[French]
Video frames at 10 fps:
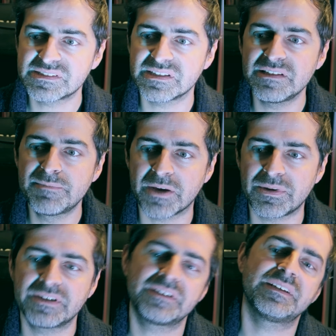c'est hyper
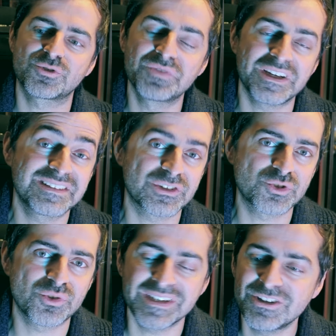malin. Je trouve qu'il y a une
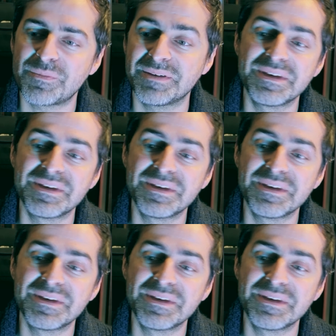tension énorme.